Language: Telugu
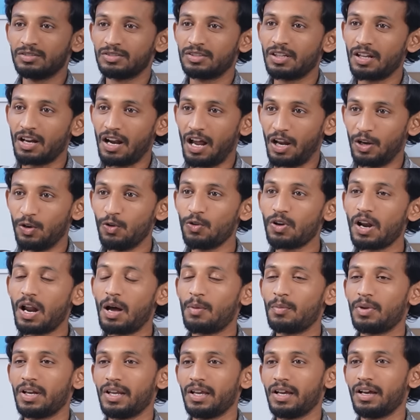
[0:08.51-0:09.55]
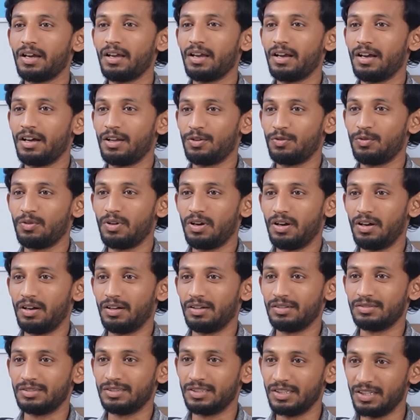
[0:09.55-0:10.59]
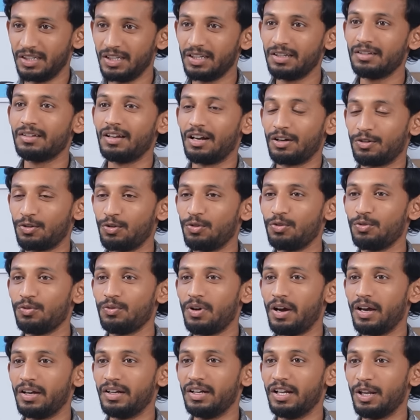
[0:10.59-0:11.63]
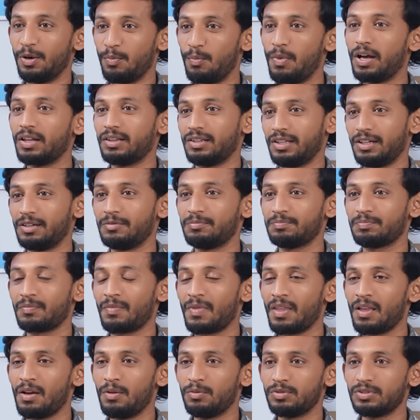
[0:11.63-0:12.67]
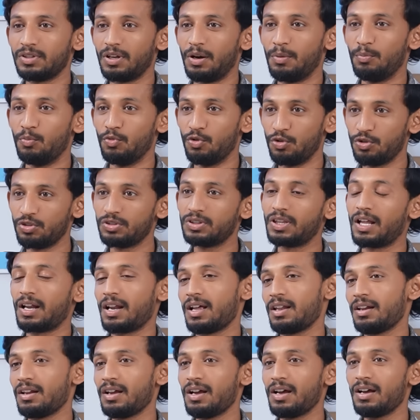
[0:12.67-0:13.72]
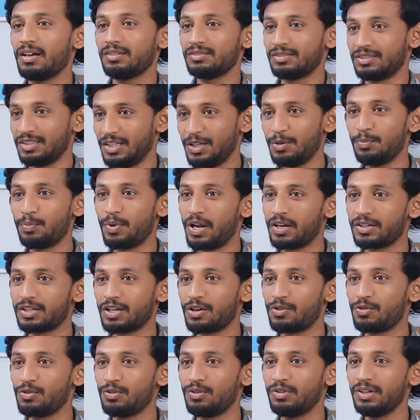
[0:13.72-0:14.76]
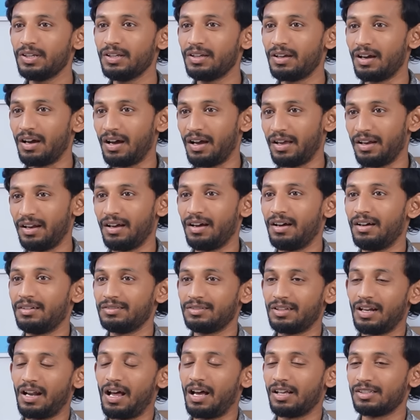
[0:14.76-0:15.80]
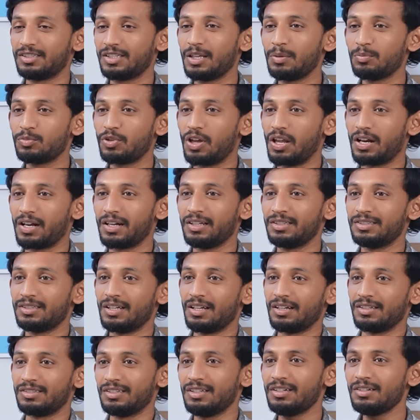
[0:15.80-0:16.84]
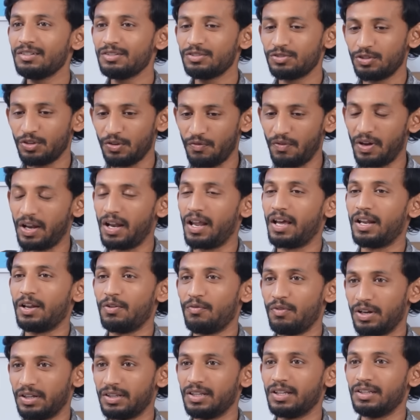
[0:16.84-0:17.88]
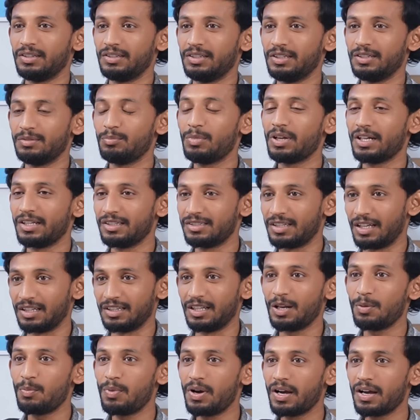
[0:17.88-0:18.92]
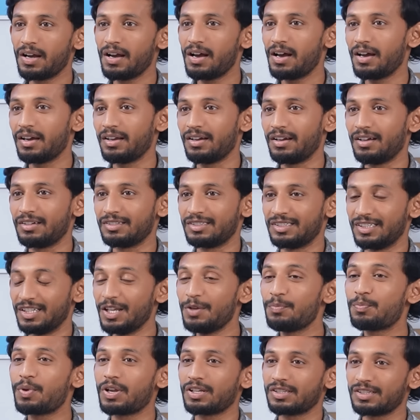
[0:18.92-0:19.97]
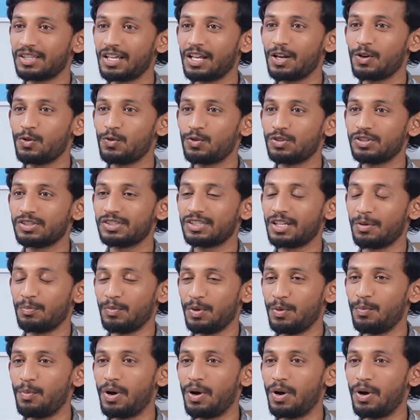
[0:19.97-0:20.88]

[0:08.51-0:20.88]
సార్ అల్లు రామలింగయ్య గారు సినీ నటులు ఆయన నిర్మాత సో మూడు తరాలుగా సినీ ప్రేక్షకుల్ని ఆయన తన హాస్యం తలరించారు సార్ సో ఇవాళ ఆయన వర్ధంతి మరి ఈ సందర్భంగా ఆయన సినీ ప్రస్థానం గురించి సార్ మీ